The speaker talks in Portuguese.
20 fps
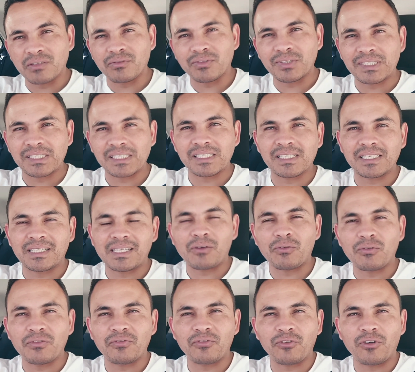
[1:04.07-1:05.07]
vocês aqui com
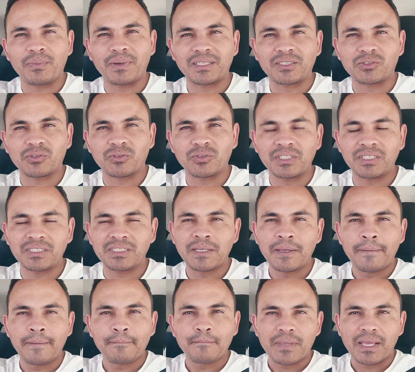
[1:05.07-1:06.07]
informações
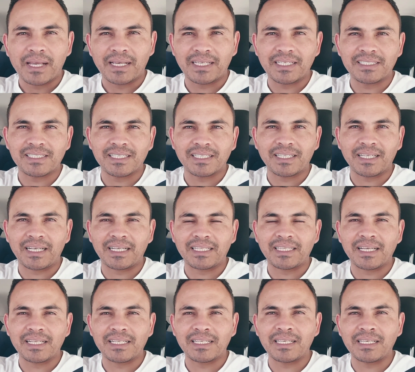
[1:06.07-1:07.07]
aqui de Santa
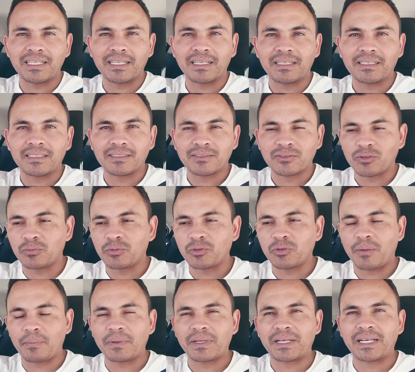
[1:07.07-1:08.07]
Catarina sobre o
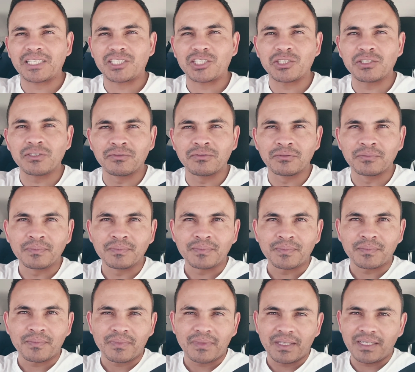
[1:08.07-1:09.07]
aplicativo
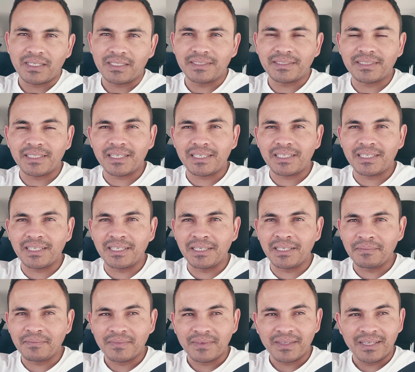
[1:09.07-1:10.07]
e dizer que
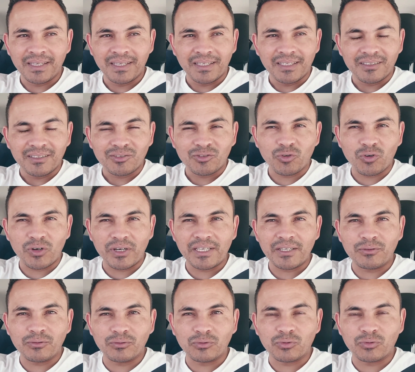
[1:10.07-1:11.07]
estou aí
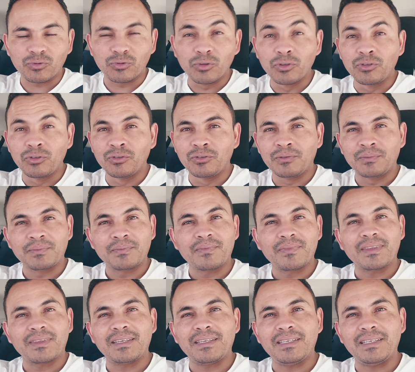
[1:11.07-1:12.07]
com tudo
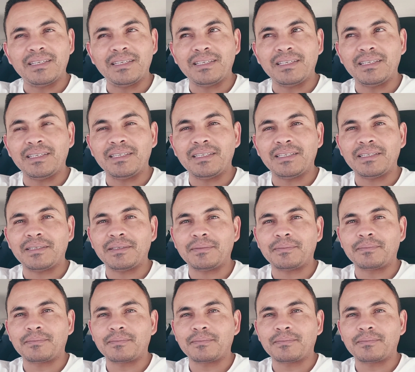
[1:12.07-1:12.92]
e